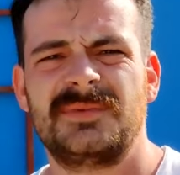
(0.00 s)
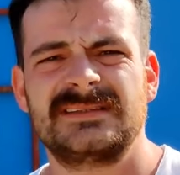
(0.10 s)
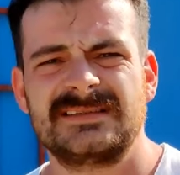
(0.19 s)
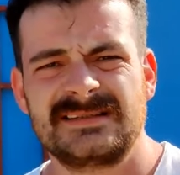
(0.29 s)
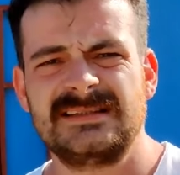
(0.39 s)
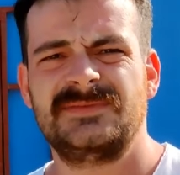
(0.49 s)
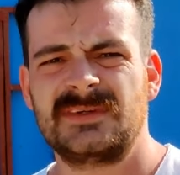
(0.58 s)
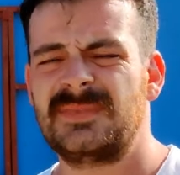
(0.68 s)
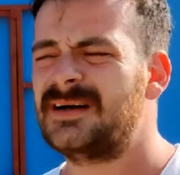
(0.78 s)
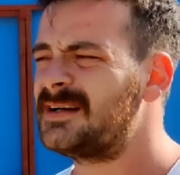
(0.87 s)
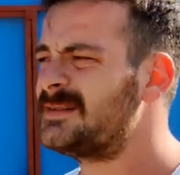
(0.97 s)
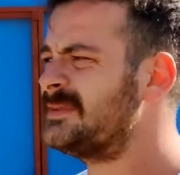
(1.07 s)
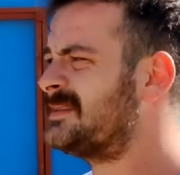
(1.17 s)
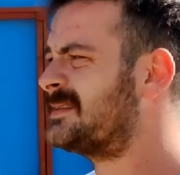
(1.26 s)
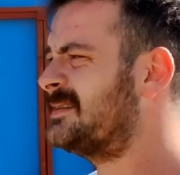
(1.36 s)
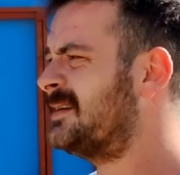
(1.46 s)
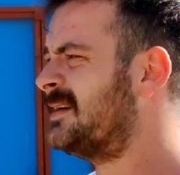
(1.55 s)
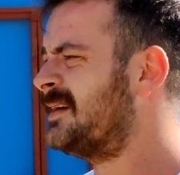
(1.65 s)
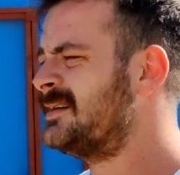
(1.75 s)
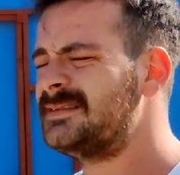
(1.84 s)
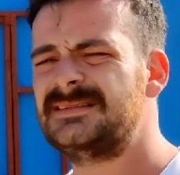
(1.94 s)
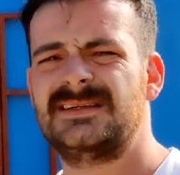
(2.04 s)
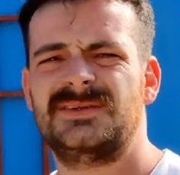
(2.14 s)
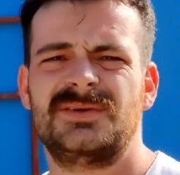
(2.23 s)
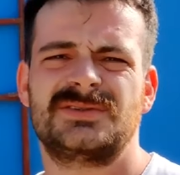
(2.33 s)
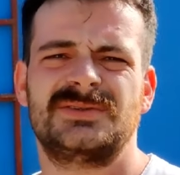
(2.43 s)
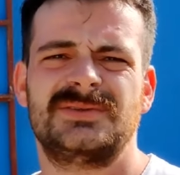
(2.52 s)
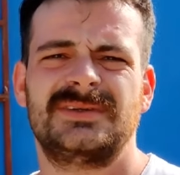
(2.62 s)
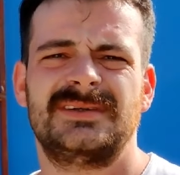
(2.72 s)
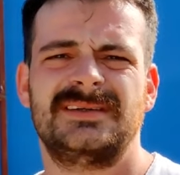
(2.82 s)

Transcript: yaptık zaten sizin firma karşımıza çıktı. Evet. Sizle görüştük.